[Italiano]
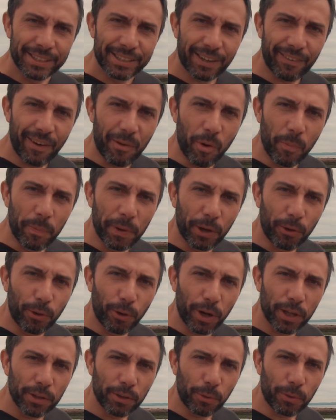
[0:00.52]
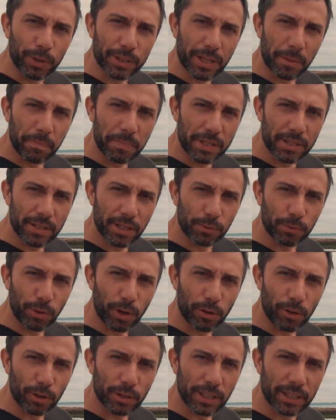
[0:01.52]
Stavamo percorrendo questa pista
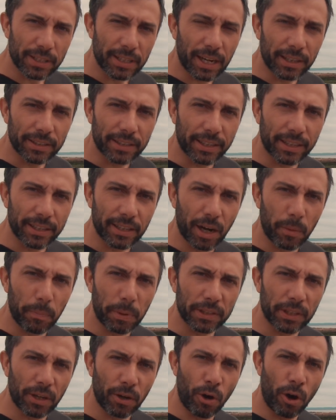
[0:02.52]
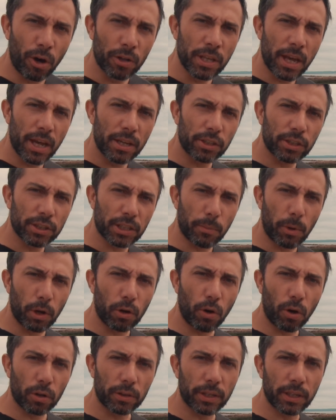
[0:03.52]
sulla costa atlantica della Patagonia e ci siamo
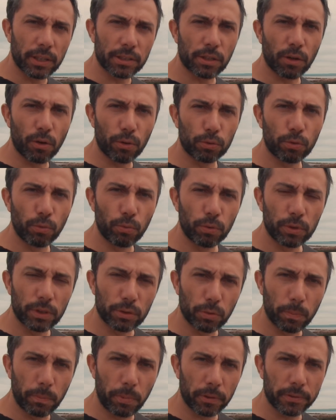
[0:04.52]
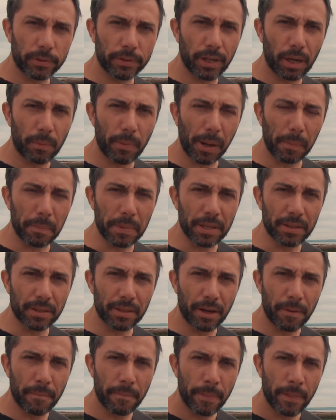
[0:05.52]
accorti che si è rotto uno dei supporti della
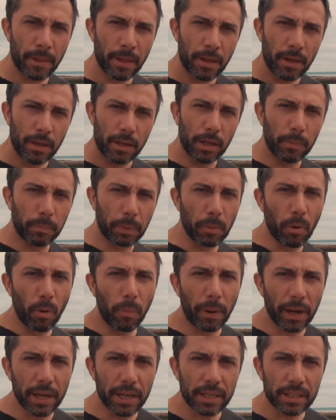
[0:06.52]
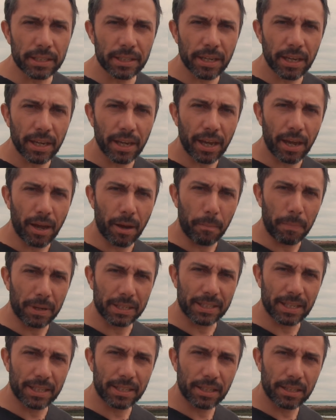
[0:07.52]
marmitta. Il primo paese è
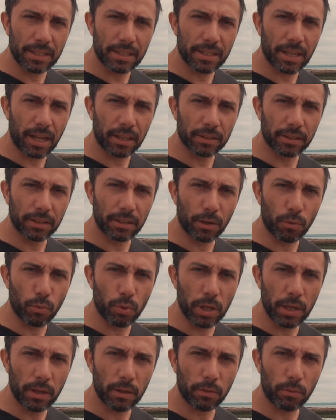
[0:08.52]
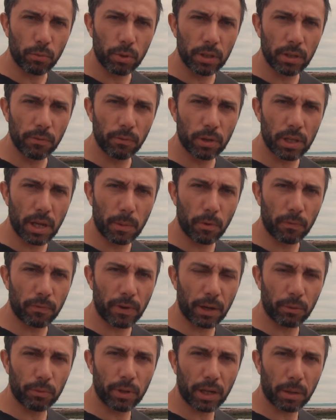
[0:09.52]
abbastanza distante da qui, quindi vogliamo
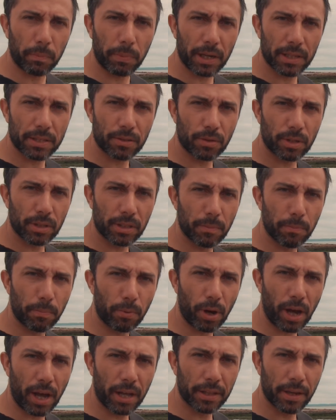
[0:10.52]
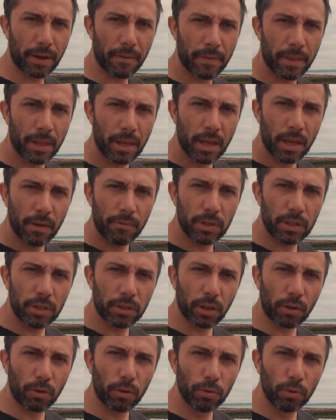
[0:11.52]
fare una riparazione temporanea.
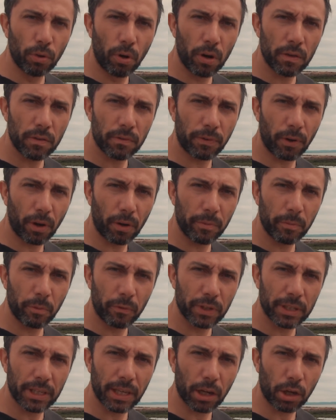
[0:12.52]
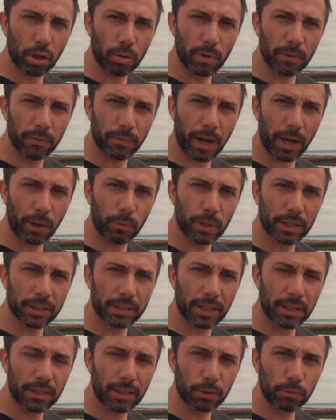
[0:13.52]
Venite con noi, faremo vedere come fare una
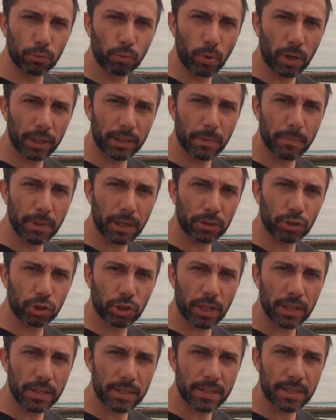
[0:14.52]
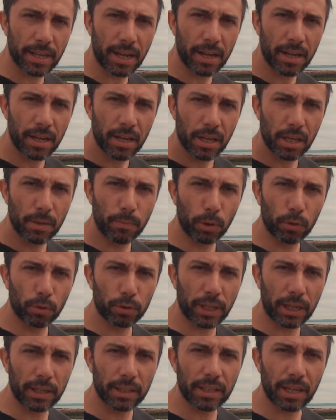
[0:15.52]
saldatura d'emergenza in
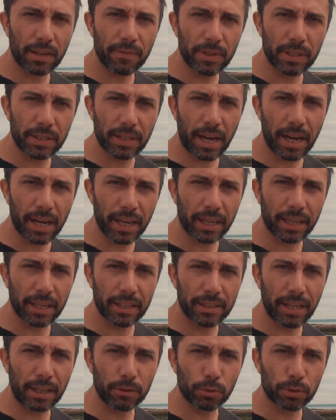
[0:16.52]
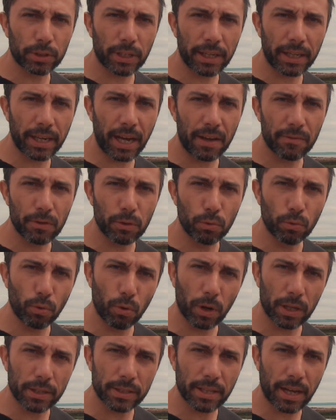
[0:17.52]
modo tale da evitare che il danno si aggravi
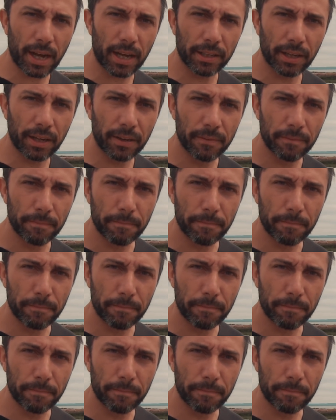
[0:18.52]
lungo la strada.